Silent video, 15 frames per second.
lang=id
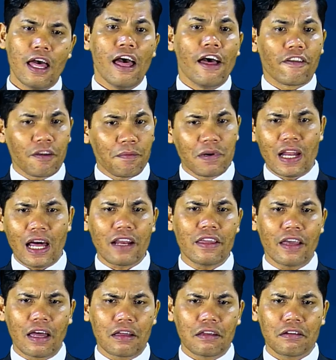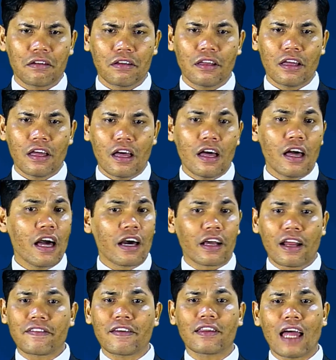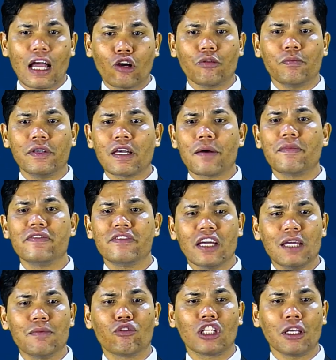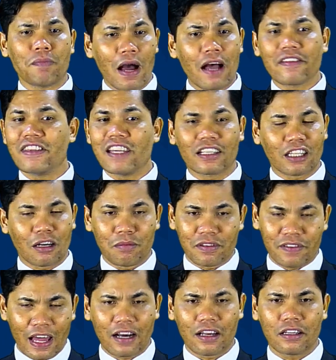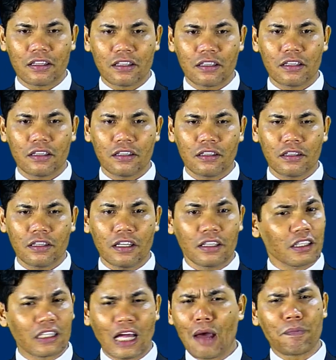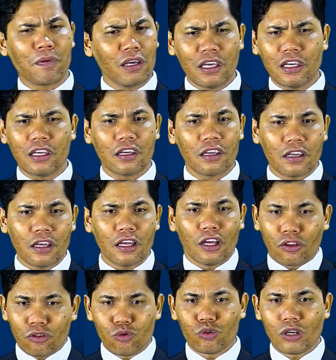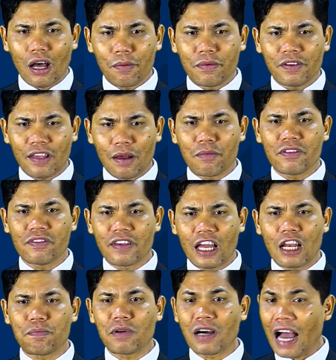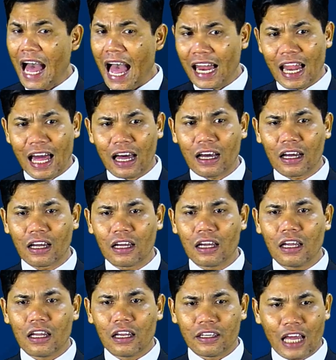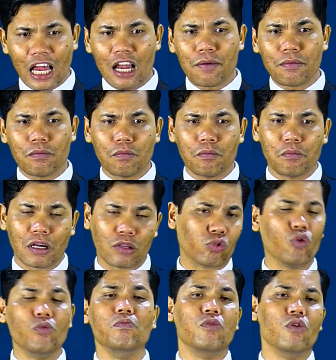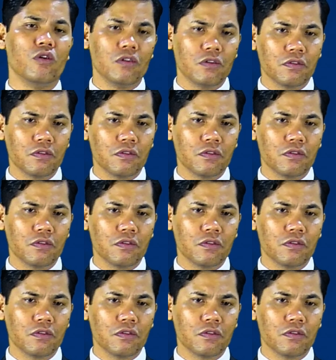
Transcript: Sebenarnya, rasa takut bisa menjadi motivasi yang terbesar, tetapi juga bisa menjadi penghalang dalam bertumbuh.